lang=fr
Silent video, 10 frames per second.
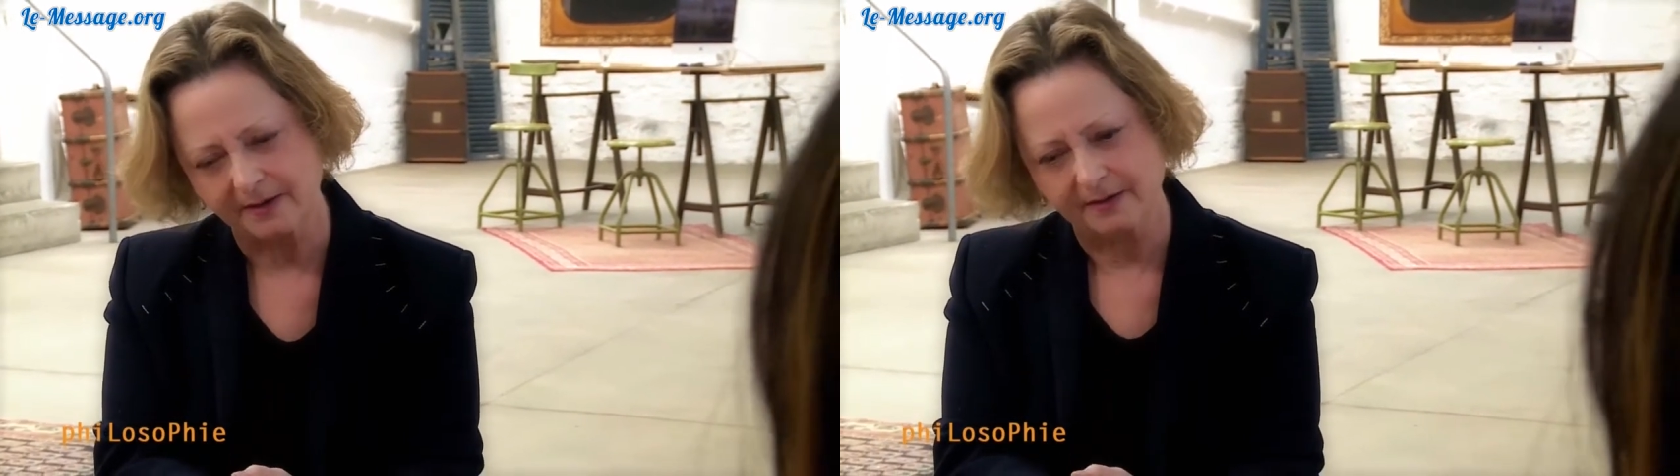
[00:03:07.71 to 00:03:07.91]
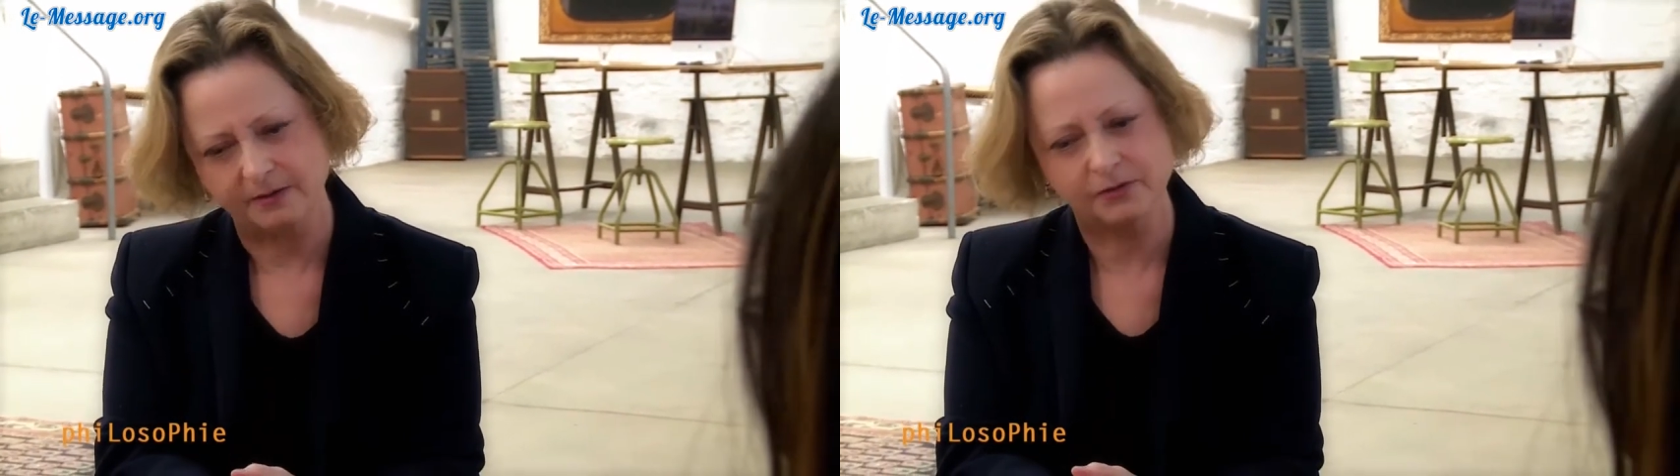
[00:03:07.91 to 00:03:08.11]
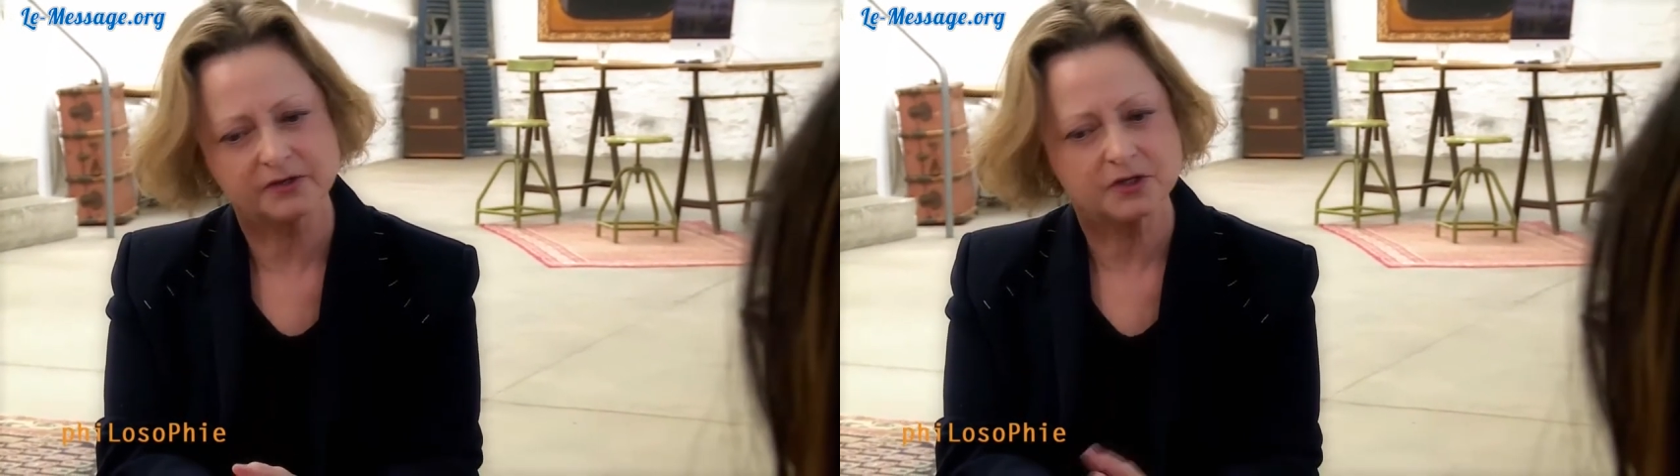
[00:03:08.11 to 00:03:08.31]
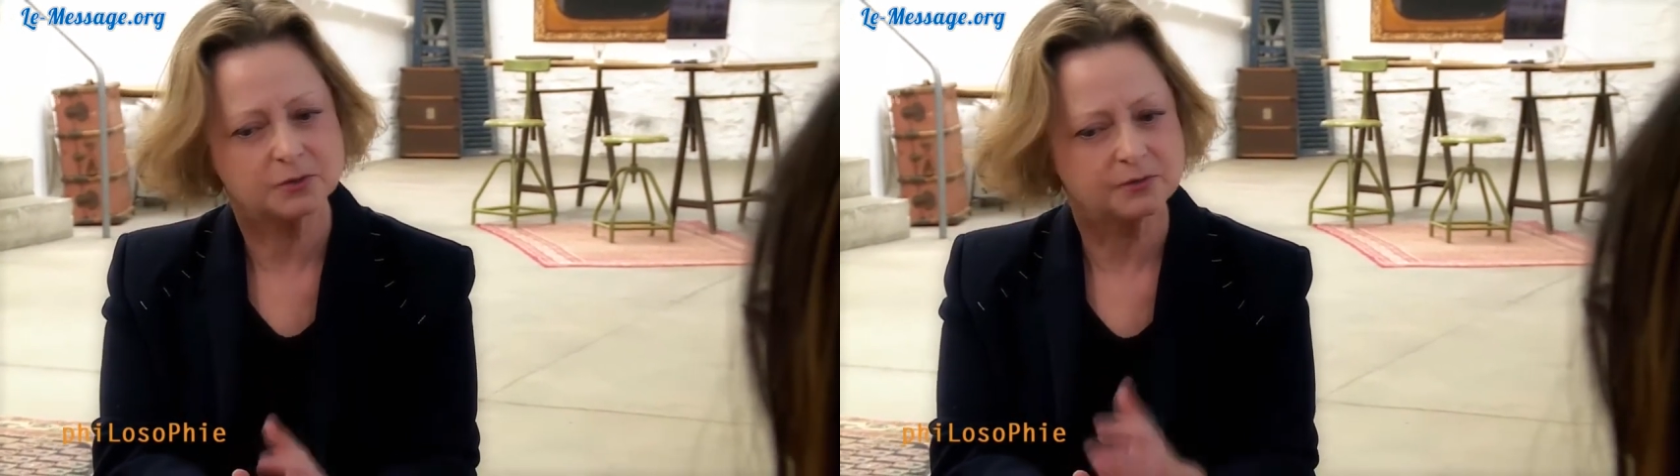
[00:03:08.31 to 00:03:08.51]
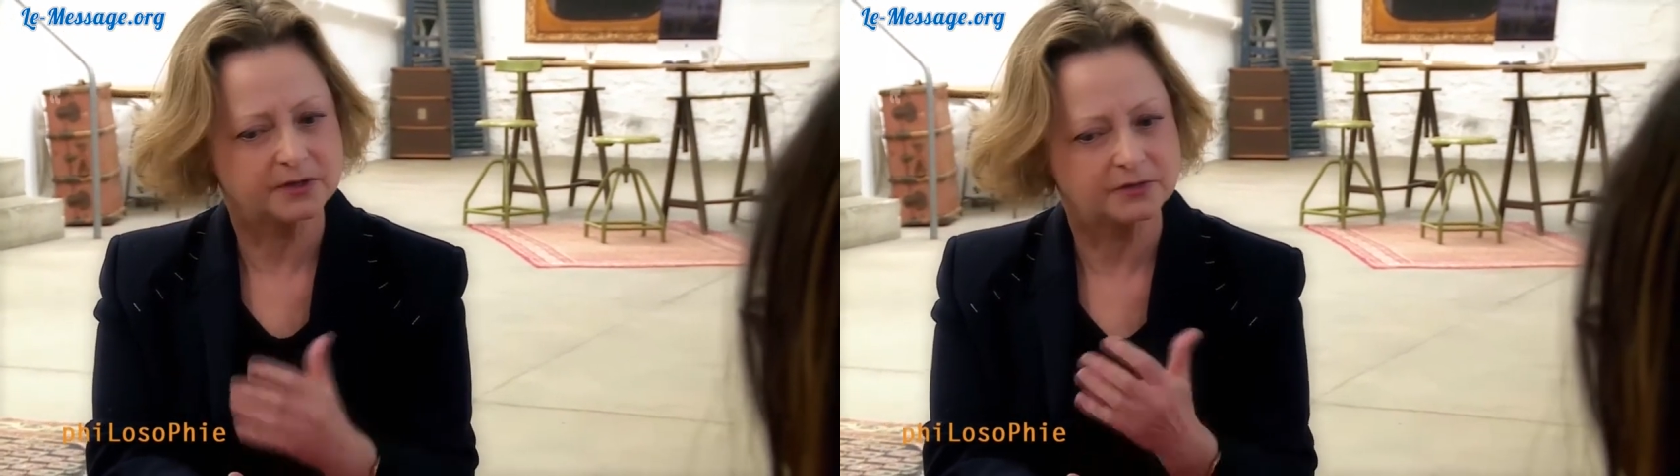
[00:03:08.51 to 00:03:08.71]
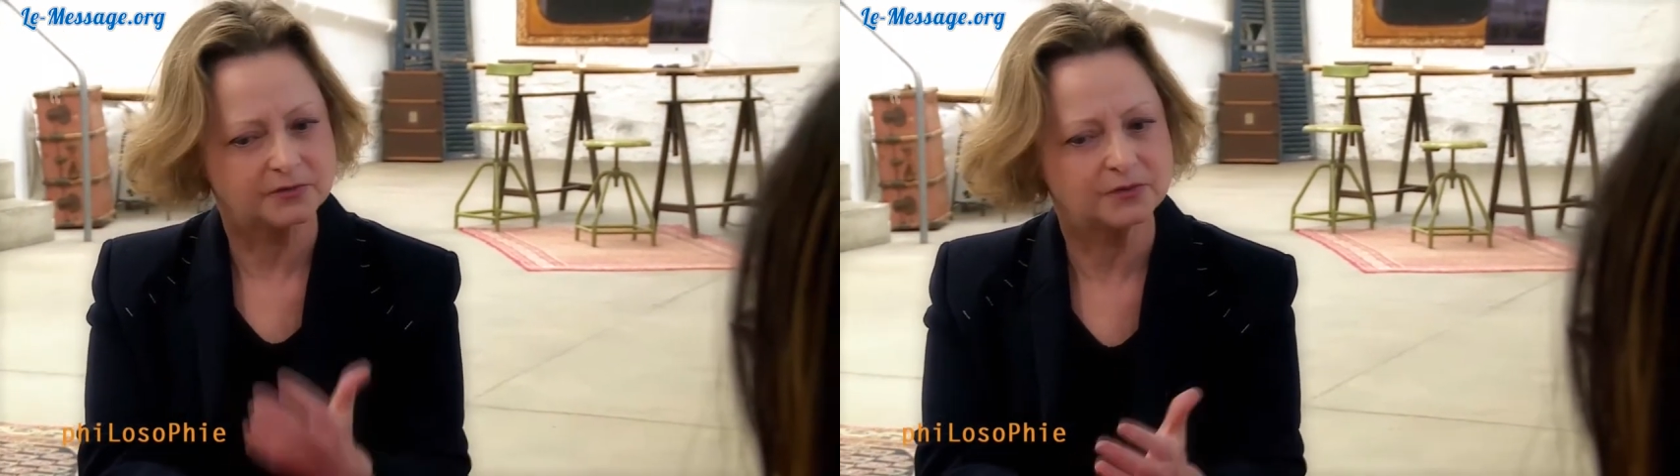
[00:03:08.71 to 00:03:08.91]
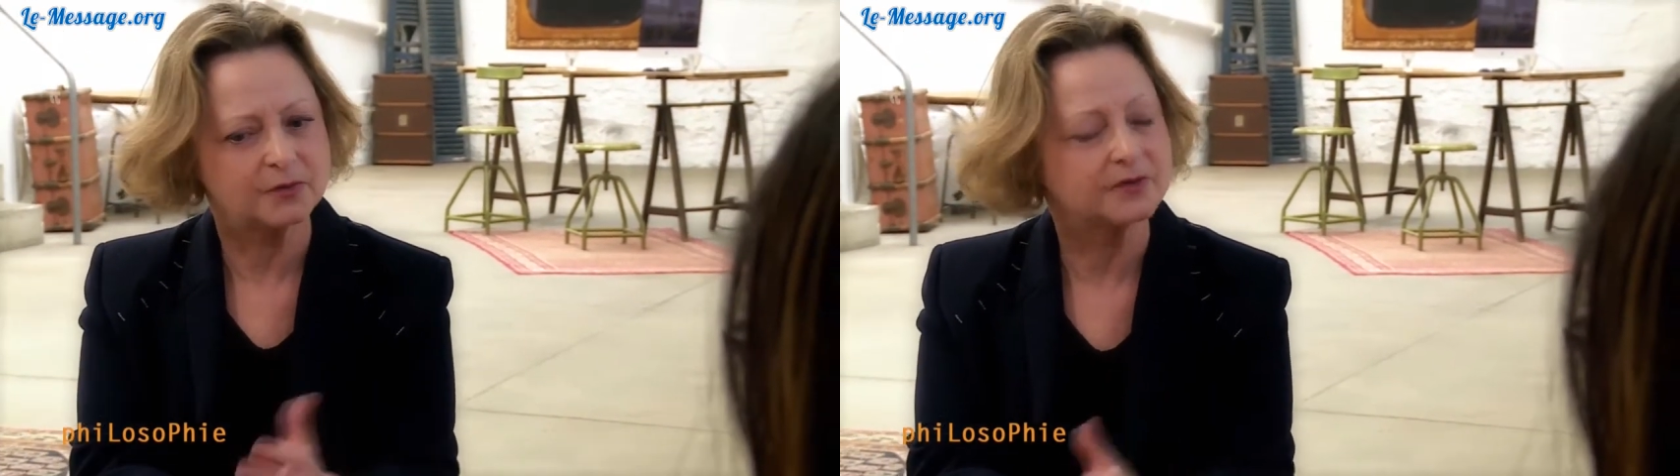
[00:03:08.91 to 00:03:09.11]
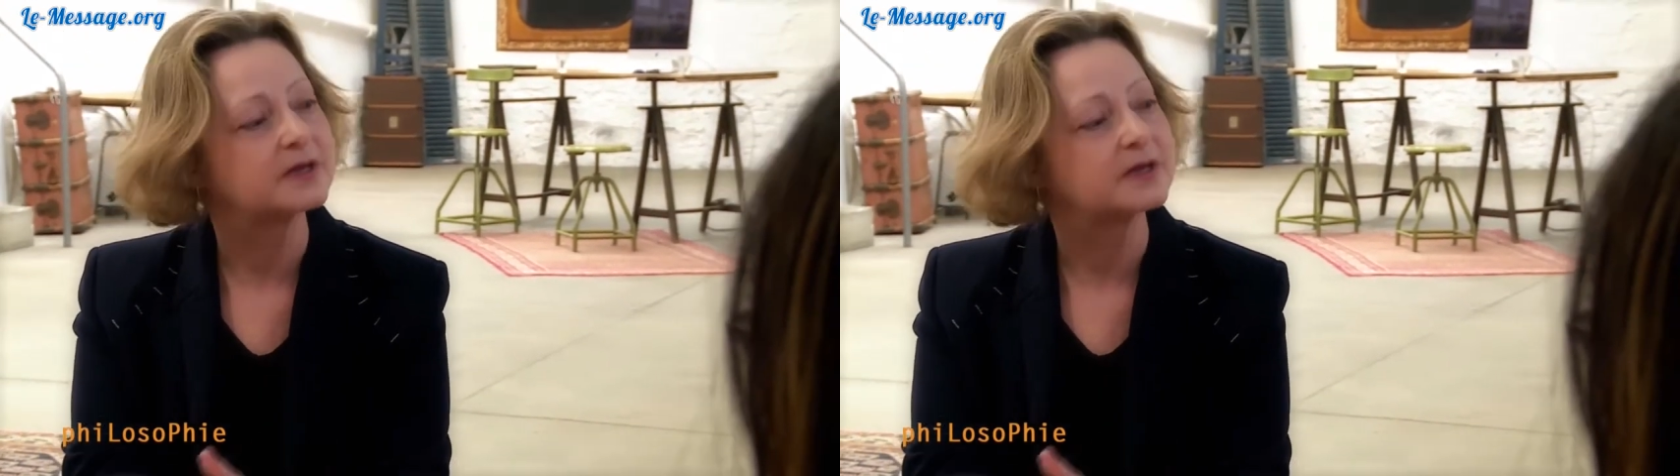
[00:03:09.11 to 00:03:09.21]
cette fois-ci j'ai trouvé des faux en